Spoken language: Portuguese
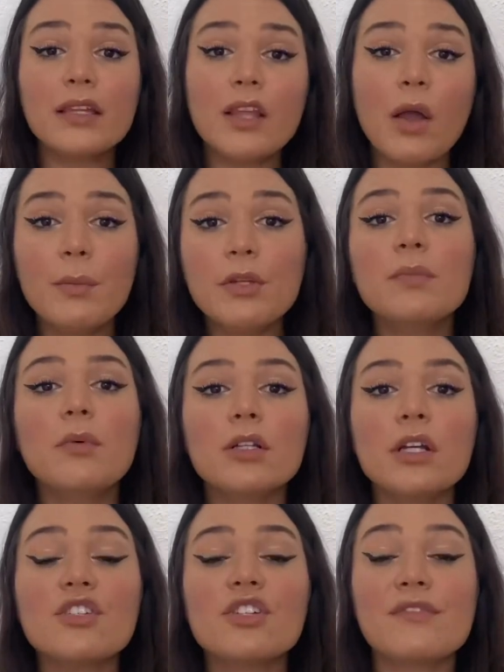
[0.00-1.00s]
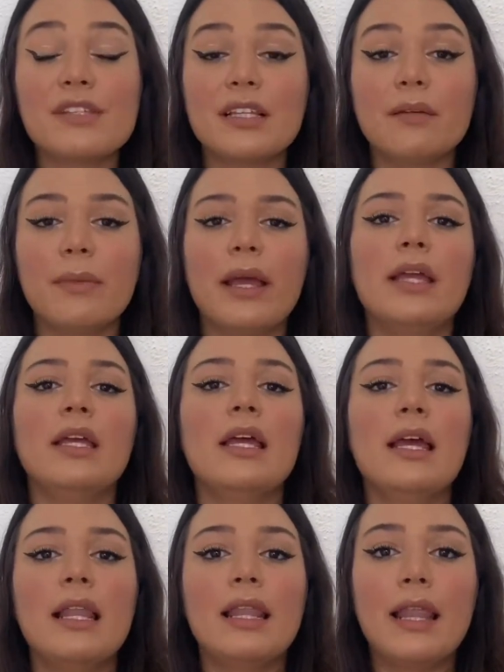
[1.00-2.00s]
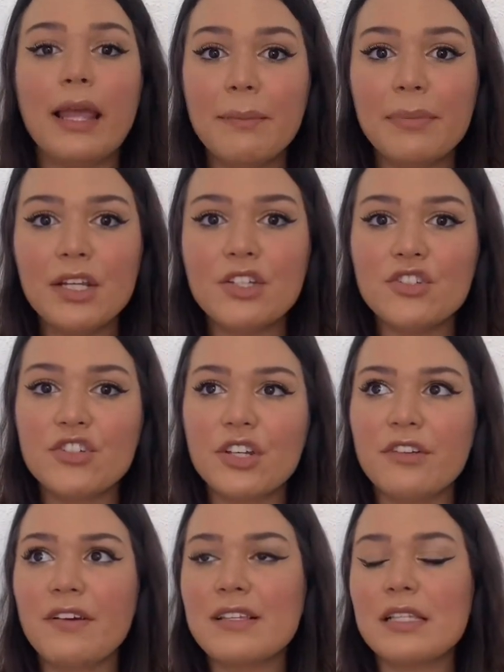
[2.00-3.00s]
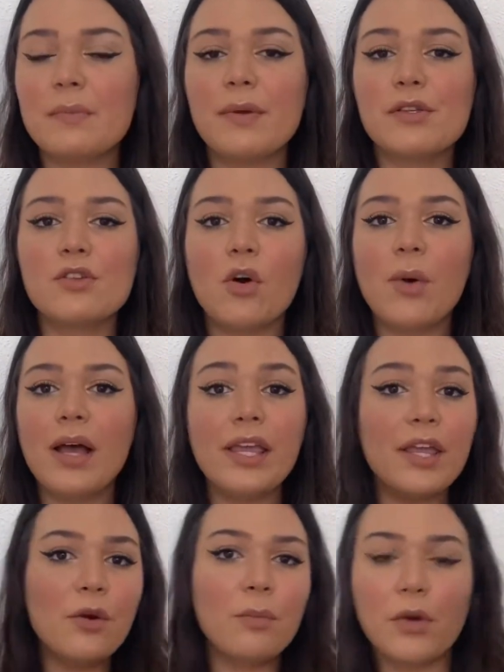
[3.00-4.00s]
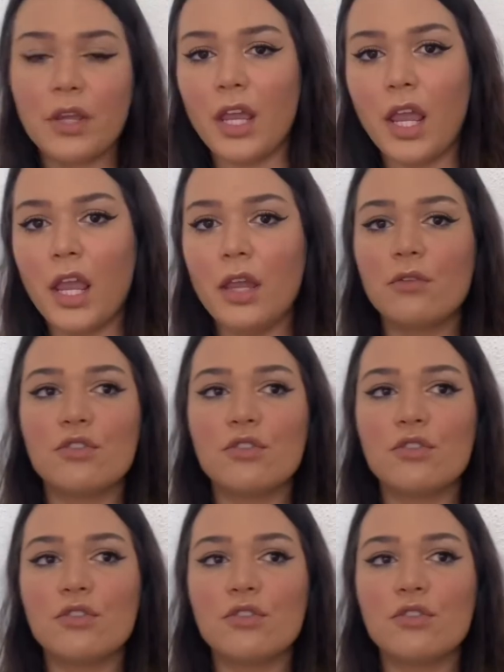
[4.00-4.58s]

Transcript: Então é muito importante que você também lembre de fazer essa pessoa rir um pouquinho,